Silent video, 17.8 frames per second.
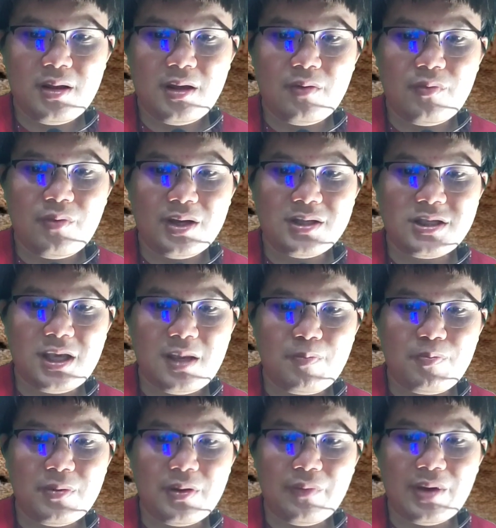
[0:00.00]
หรือว่า
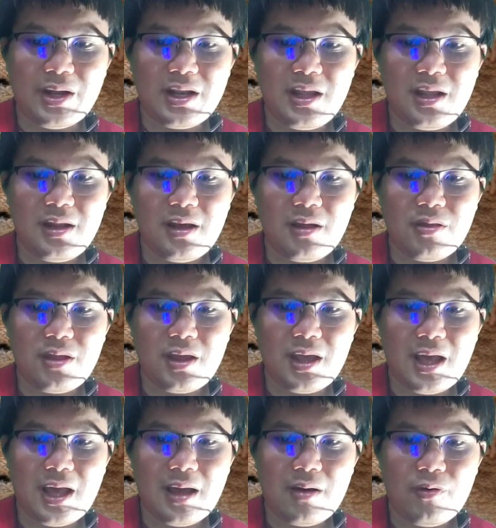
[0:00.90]
ชิปในวันที่ 1
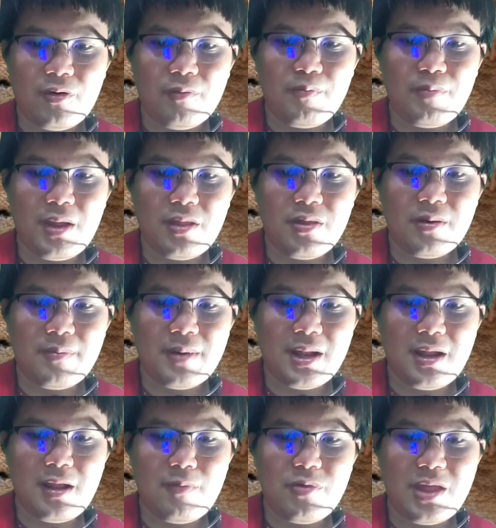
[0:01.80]
สิงหาคมปี
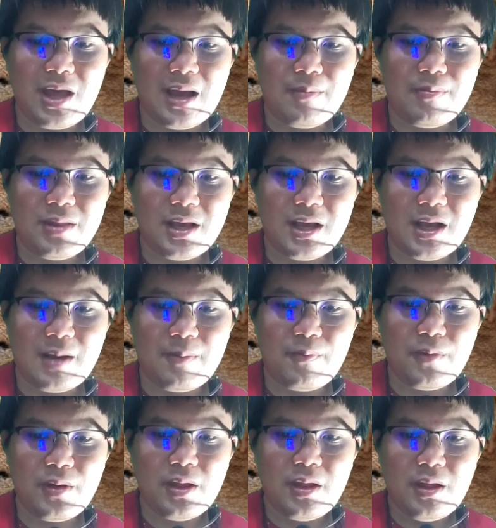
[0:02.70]
2023นะครั
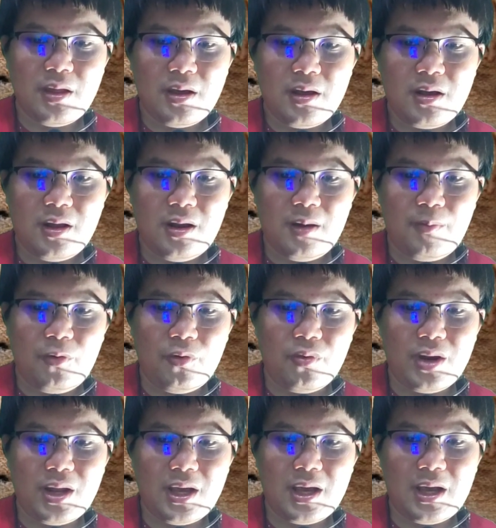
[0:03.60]
บก็ระ
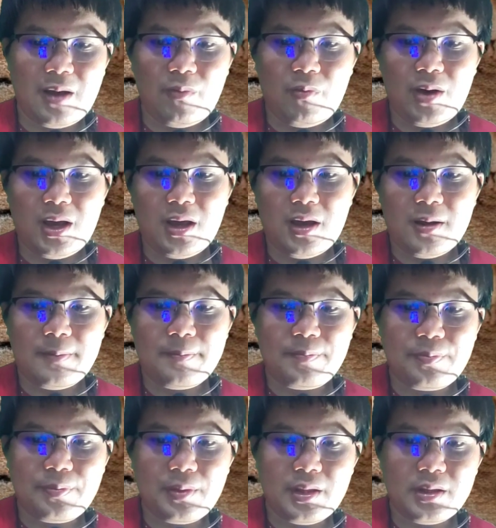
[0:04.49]
บุนะครับว่า
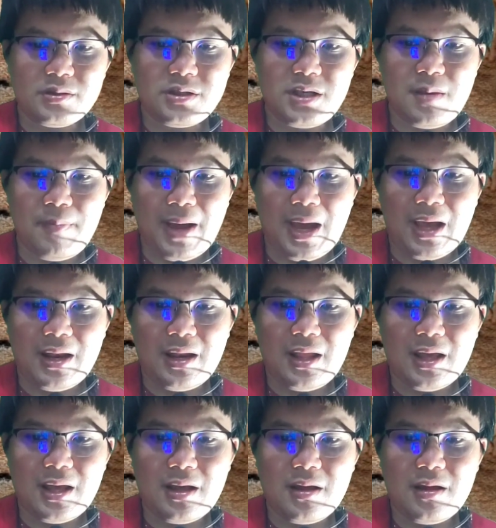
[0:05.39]
ชิบะ
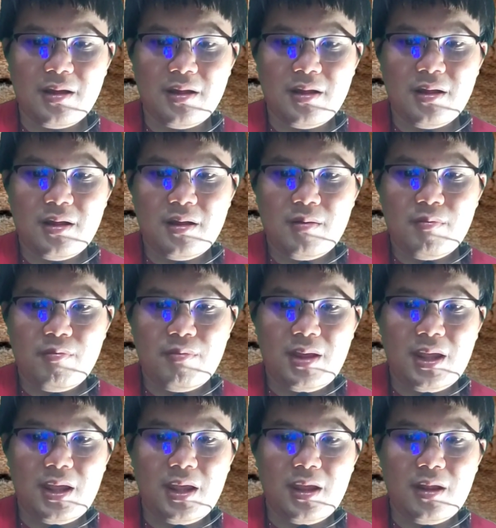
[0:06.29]
เนี่ย
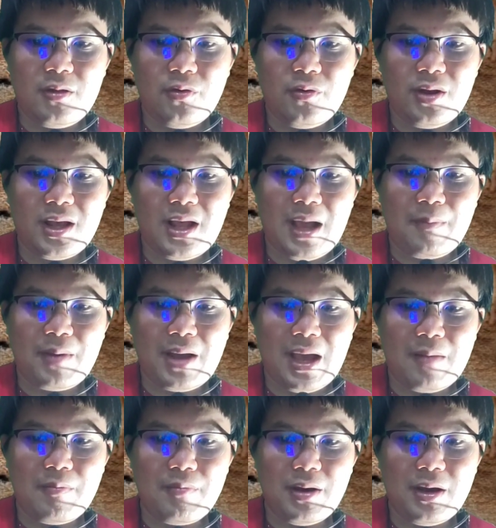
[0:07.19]
มีธุรกรรม
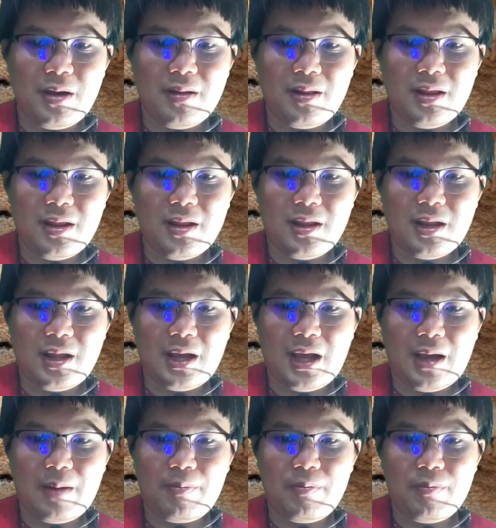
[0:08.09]
การเบิร์น
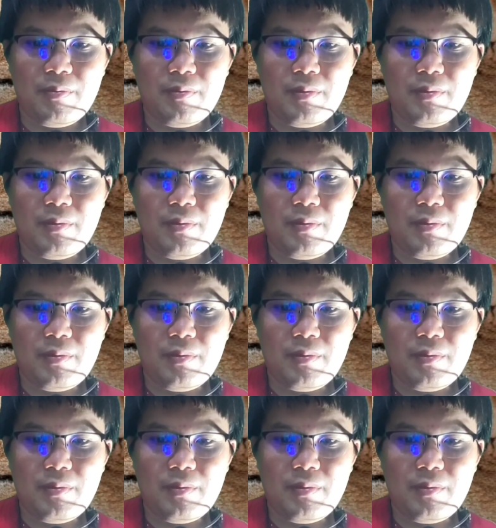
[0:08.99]
นะครับ